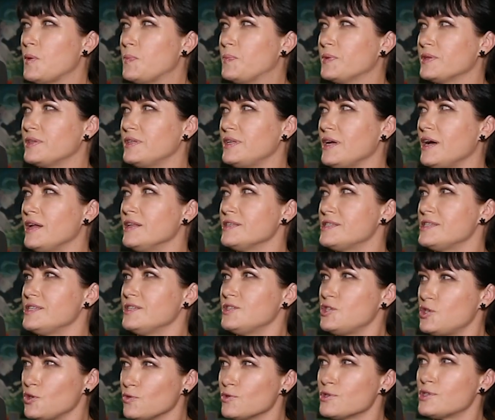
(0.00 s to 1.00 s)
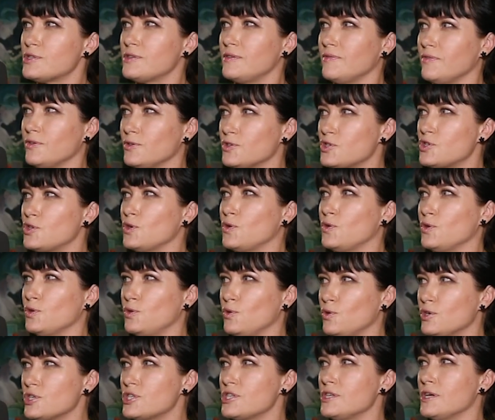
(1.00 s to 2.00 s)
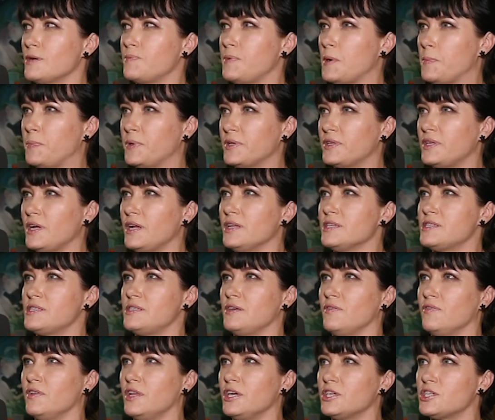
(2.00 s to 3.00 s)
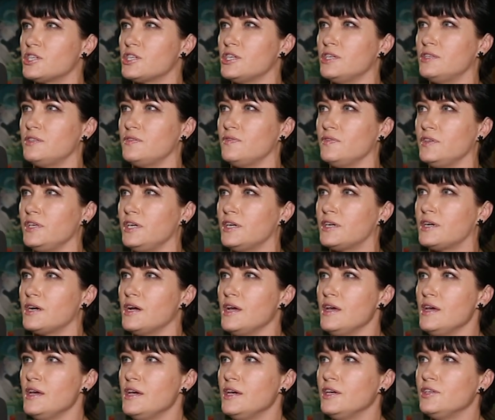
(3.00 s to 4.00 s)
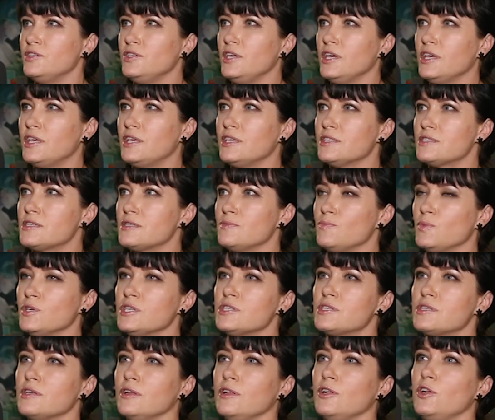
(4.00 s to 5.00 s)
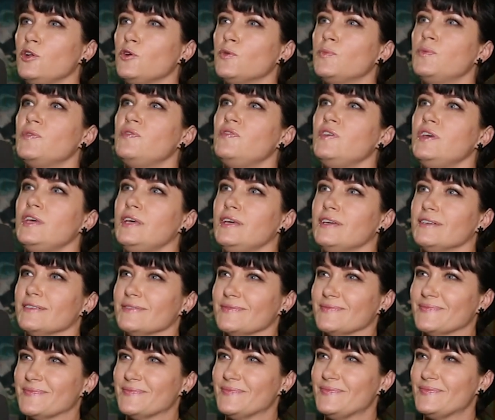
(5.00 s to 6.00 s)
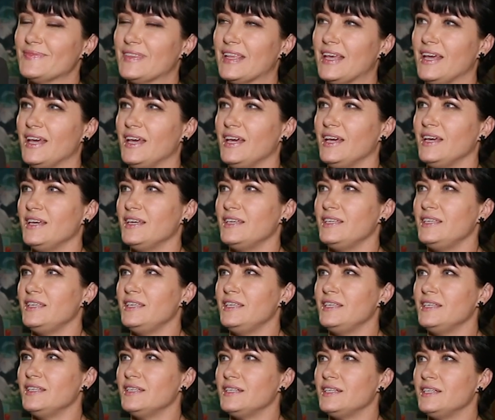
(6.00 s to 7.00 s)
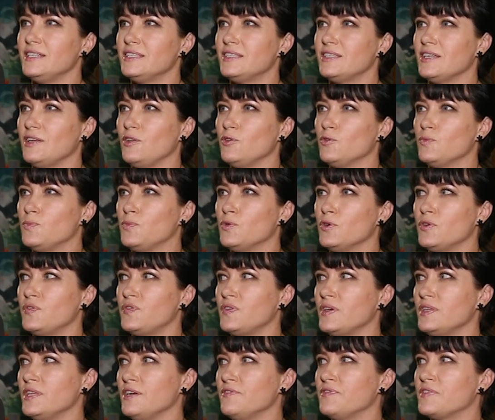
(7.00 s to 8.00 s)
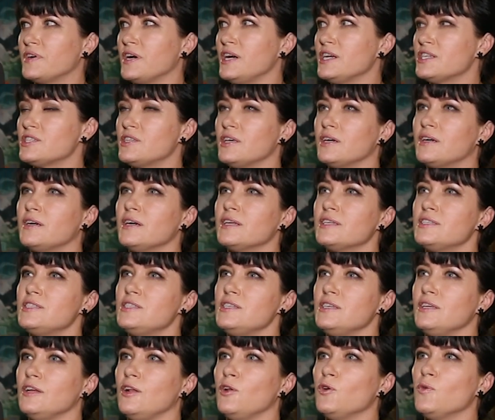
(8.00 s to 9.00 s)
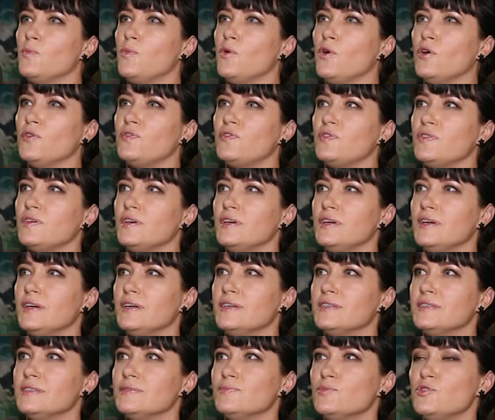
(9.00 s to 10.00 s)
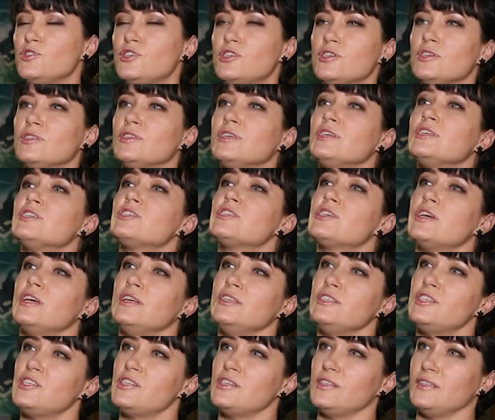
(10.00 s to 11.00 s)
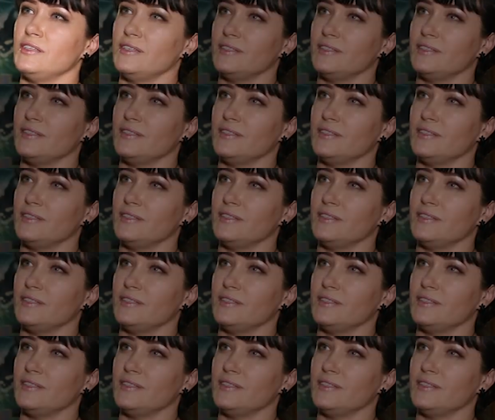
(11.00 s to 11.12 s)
попытался, чувствую, что художник попытался вложить в них некий смысл любви. И эта любовь, она в каждой картине. Любовь мужчины и женщины.